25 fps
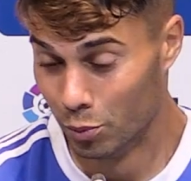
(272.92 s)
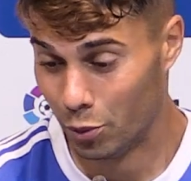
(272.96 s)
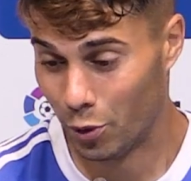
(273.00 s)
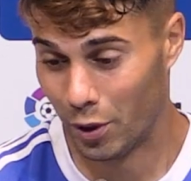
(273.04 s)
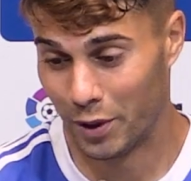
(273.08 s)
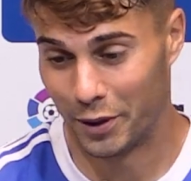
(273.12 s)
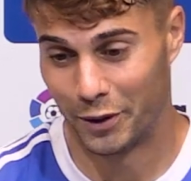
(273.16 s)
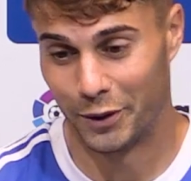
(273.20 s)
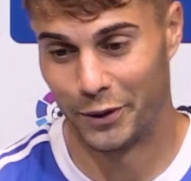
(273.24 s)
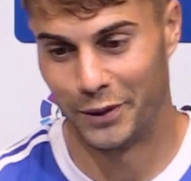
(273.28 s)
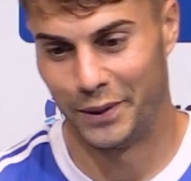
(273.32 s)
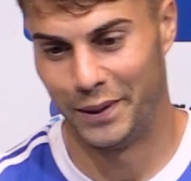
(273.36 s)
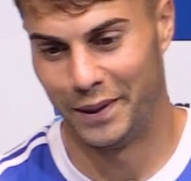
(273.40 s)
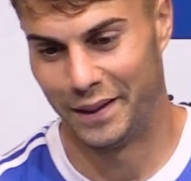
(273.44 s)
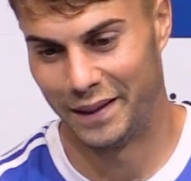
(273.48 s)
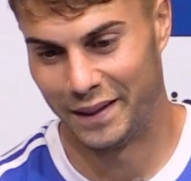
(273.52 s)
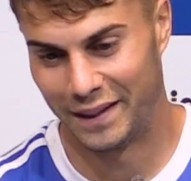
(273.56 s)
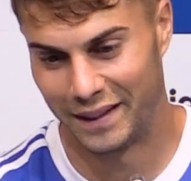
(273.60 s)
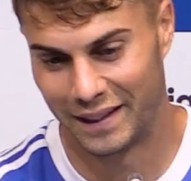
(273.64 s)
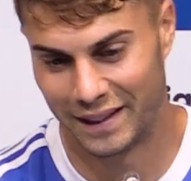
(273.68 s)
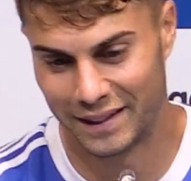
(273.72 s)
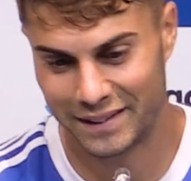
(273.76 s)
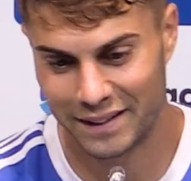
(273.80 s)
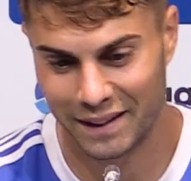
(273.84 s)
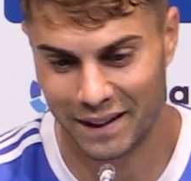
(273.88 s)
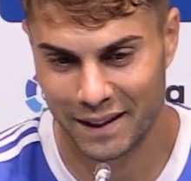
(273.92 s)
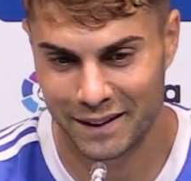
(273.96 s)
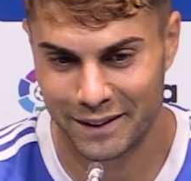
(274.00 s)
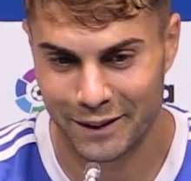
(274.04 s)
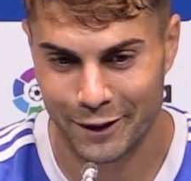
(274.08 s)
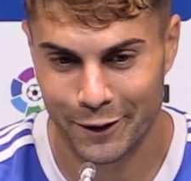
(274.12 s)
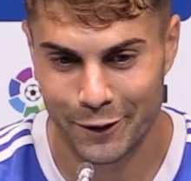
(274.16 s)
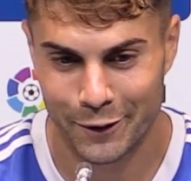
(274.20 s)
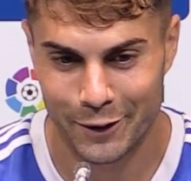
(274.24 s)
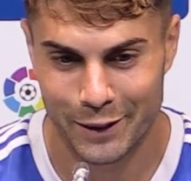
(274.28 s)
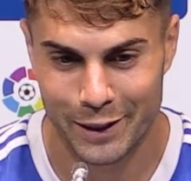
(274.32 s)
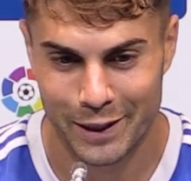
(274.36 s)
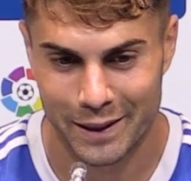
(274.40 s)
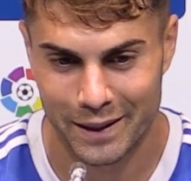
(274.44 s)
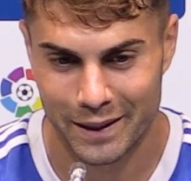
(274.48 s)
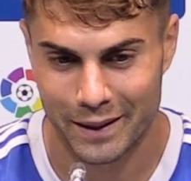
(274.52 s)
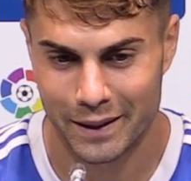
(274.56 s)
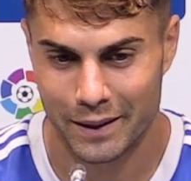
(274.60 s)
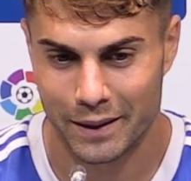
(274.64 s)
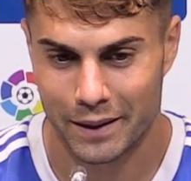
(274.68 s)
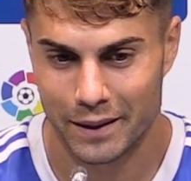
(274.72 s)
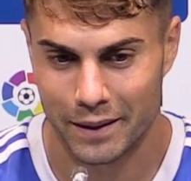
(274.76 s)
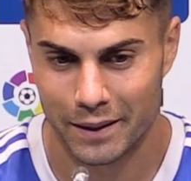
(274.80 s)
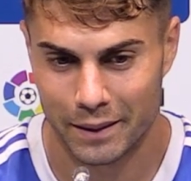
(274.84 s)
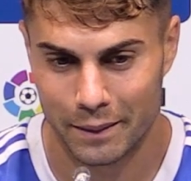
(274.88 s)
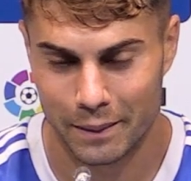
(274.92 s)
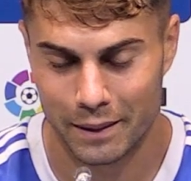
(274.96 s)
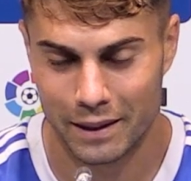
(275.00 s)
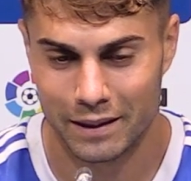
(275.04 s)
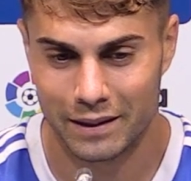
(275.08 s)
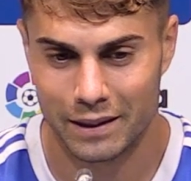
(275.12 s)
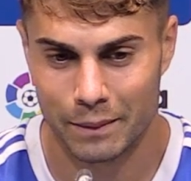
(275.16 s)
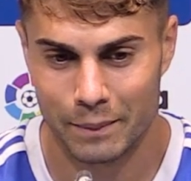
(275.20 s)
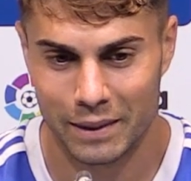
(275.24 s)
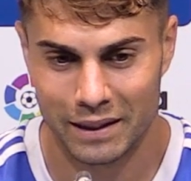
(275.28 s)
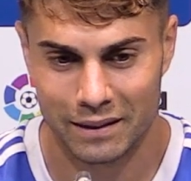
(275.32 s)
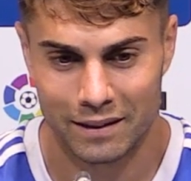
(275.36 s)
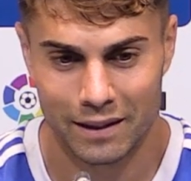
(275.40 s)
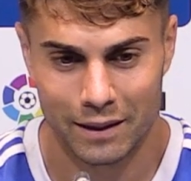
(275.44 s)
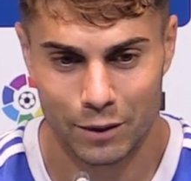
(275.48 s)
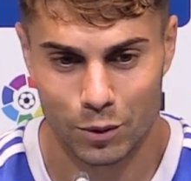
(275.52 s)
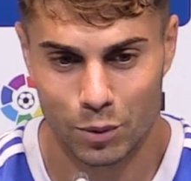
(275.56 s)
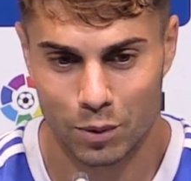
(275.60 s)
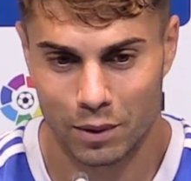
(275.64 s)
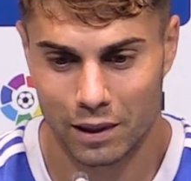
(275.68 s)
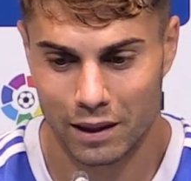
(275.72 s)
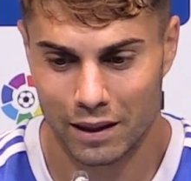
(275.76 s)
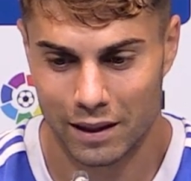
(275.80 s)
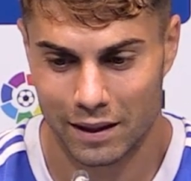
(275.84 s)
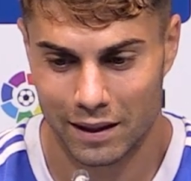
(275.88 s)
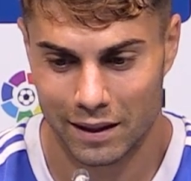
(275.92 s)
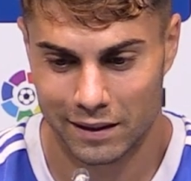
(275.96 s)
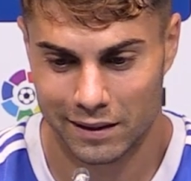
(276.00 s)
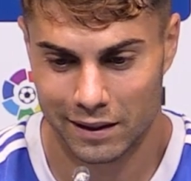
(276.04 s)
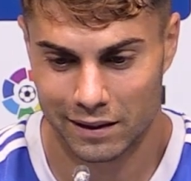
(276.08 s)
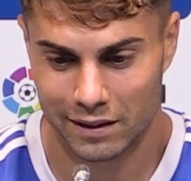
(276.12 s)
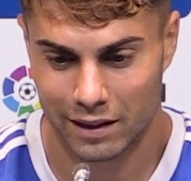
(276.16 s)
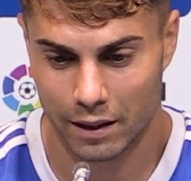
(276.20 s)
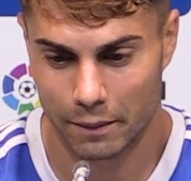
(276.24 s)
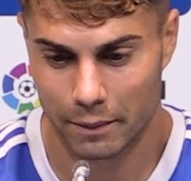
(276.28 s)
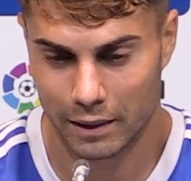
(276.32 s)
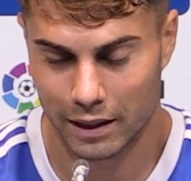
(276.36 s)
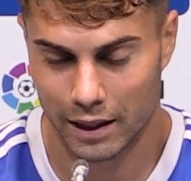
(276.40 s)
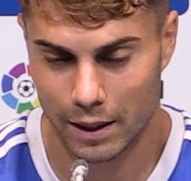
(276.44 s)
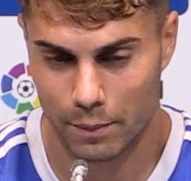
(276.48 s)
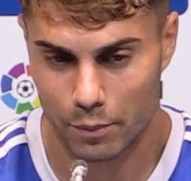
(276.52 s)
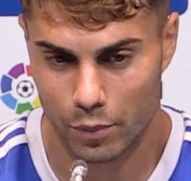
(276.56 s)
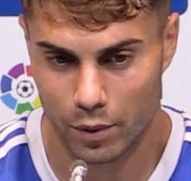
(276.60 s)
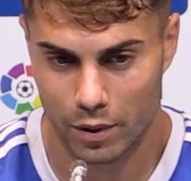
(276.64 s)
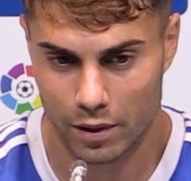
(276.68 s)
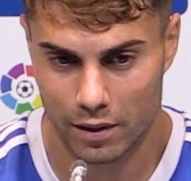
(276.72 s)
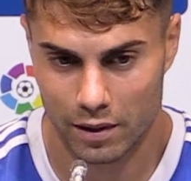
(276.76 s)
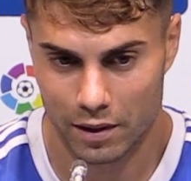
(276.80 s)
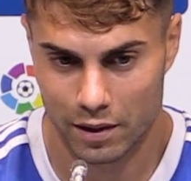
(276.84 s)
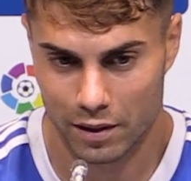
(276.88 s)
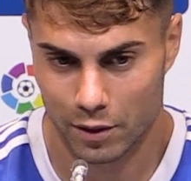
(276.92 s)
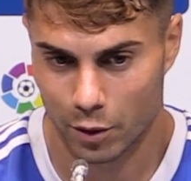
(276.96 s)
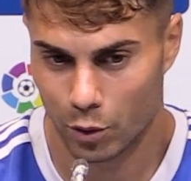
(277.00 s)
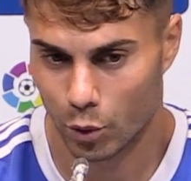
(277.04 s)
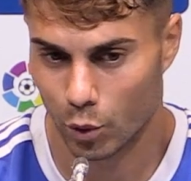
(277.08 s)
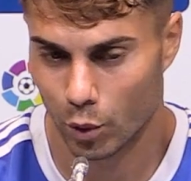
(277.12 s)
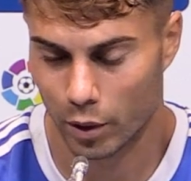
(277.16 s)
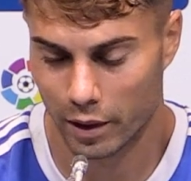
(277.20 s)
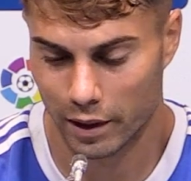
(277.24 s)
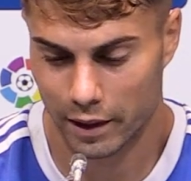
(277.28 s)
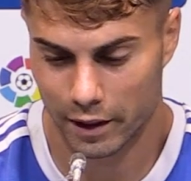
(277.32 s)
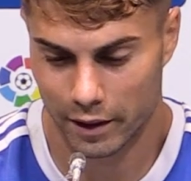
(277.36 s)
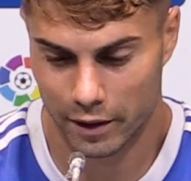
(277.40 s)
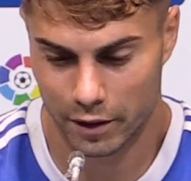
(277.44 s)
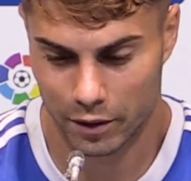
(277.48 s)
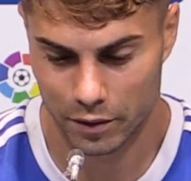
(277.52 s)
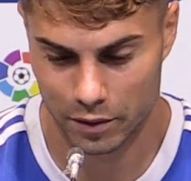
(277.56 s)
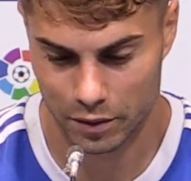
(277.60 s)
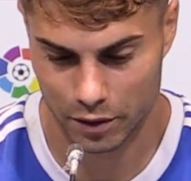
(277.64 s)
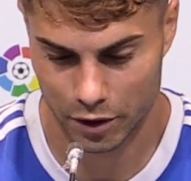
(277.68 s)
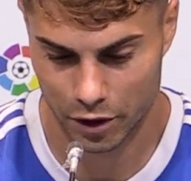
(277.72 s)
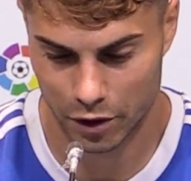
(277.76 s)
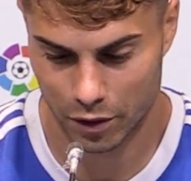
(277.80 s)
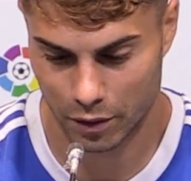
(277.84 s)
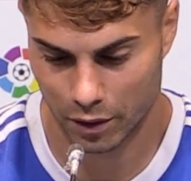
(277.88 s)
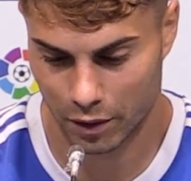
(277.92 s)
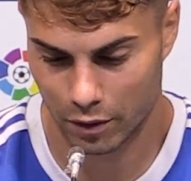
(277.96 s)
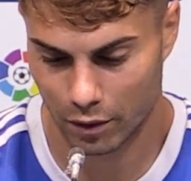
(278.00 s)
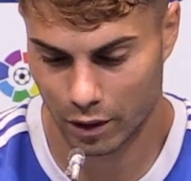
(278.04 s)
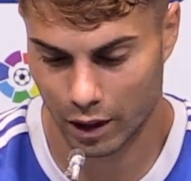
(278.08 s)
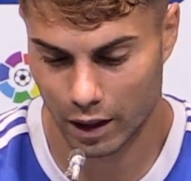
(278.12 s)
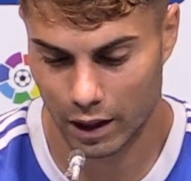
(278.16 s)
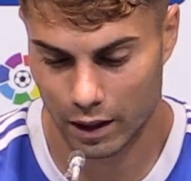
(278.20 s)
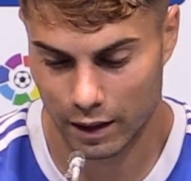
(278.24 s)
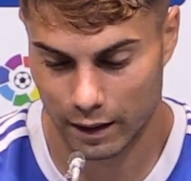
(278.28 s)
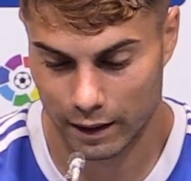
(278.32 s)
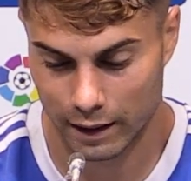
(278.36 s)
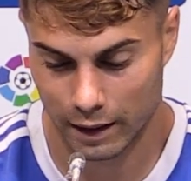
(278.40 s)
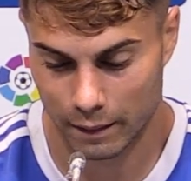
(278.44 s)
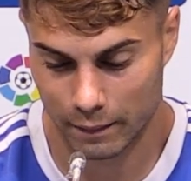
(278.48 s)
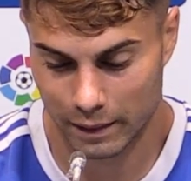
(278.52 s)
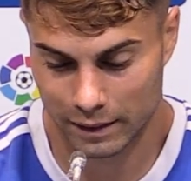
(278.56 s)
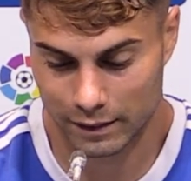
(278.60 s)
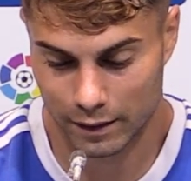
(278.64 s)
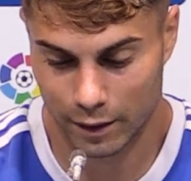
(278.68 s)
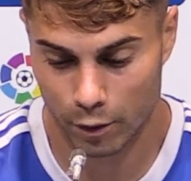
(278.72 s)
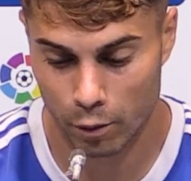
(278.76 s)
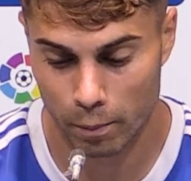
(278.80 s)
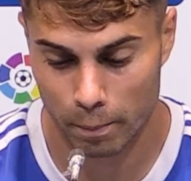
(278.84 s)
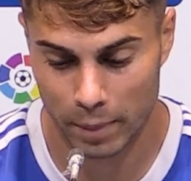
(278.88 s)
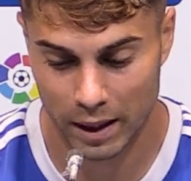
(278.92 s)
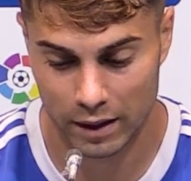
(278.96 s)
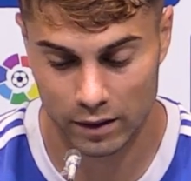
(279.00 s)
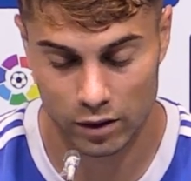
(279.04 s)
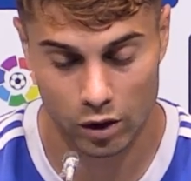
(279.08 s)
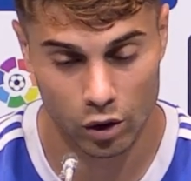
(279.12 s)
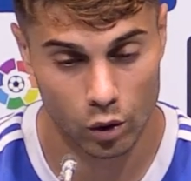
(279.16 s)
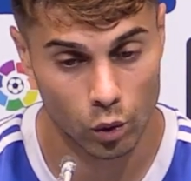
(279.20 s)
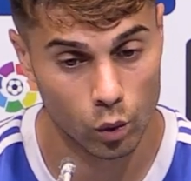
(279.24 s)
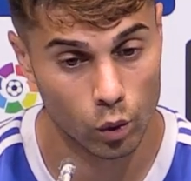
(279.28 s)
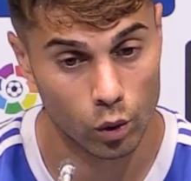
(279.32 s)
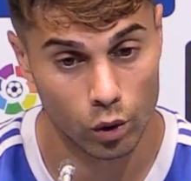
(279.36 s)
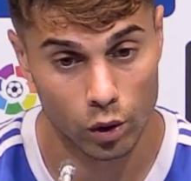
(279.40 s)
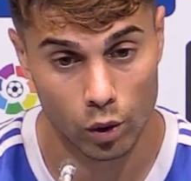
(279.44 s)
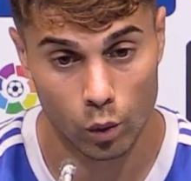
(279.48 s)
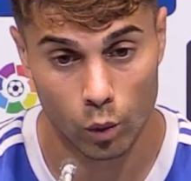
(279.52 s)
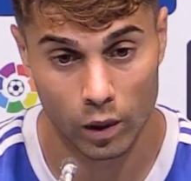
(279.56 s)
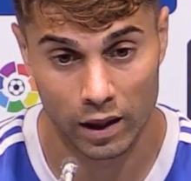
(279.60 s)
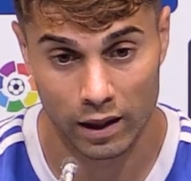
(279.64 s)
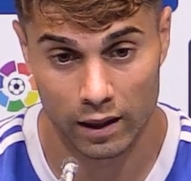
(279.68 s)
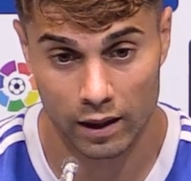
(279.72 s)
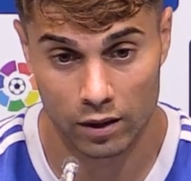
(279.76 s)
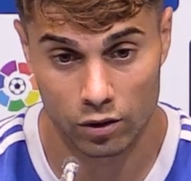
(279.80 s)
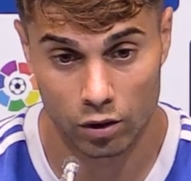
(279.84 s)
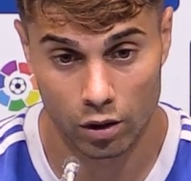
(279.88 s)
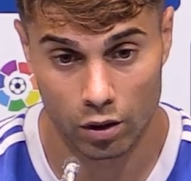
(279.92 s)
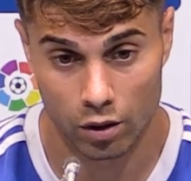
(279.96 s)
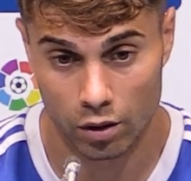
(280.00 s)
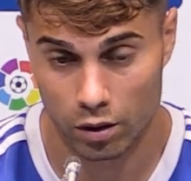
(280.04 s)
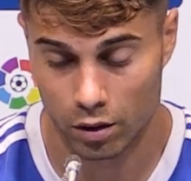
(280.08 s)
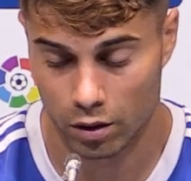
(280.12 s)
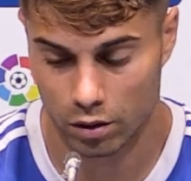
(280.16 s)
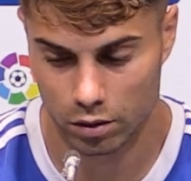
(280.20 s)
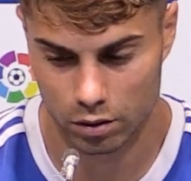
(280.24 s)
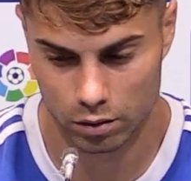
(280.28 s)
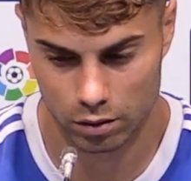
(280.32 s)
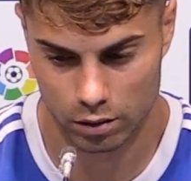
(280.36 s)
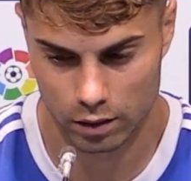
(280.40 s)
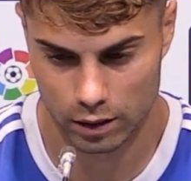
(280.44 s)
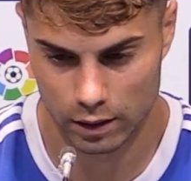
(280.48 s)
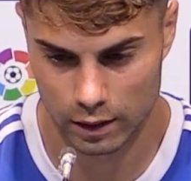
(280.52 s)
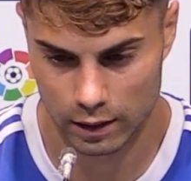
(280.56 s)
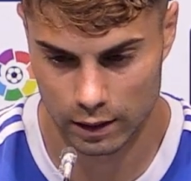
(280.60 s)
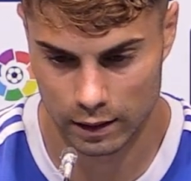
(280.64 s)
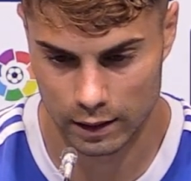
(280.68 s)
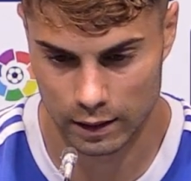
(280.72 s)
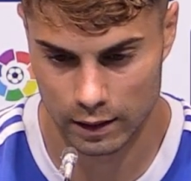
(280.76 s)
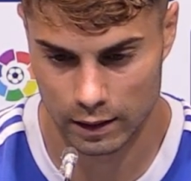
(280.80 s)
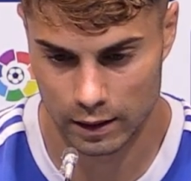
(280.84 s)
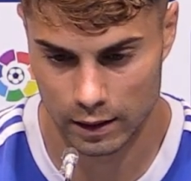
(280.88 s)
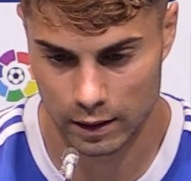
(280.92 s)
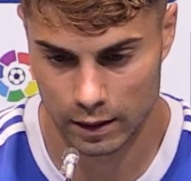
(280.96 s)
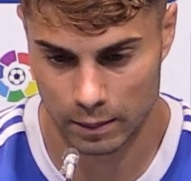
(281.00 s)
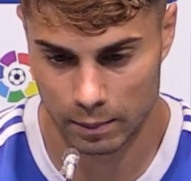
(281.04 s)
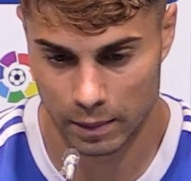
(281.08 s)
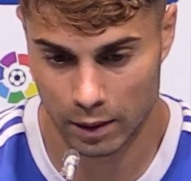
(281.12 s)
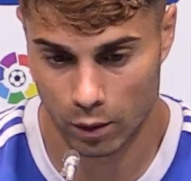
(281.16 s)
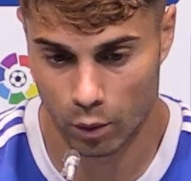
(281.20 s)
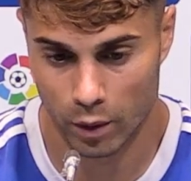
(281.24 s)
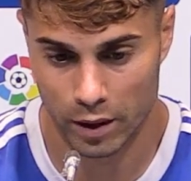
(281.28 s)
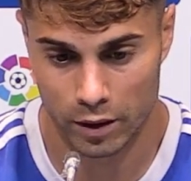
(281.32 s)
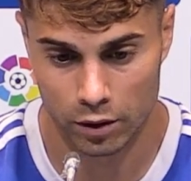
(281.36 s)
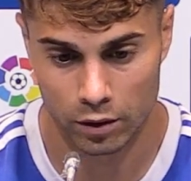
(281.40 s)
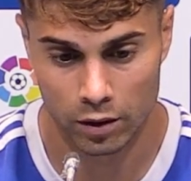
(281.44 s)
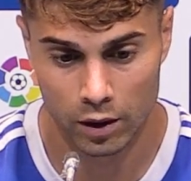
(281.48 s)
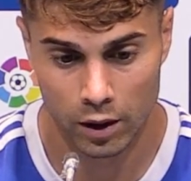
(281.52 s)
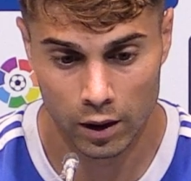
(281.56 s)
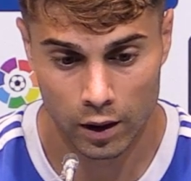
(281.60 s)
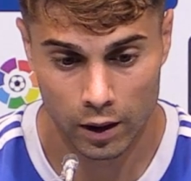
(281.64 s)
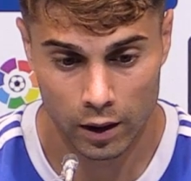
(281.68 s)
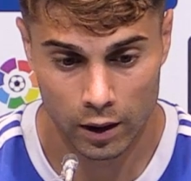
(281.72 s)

Bueno, en esta categoría evidentemente nunca se sabe qué puede ocurrir, ¿no? Yo creo que, va a ser un partido duro igual que todos, ¿no? Eh, pero bueno,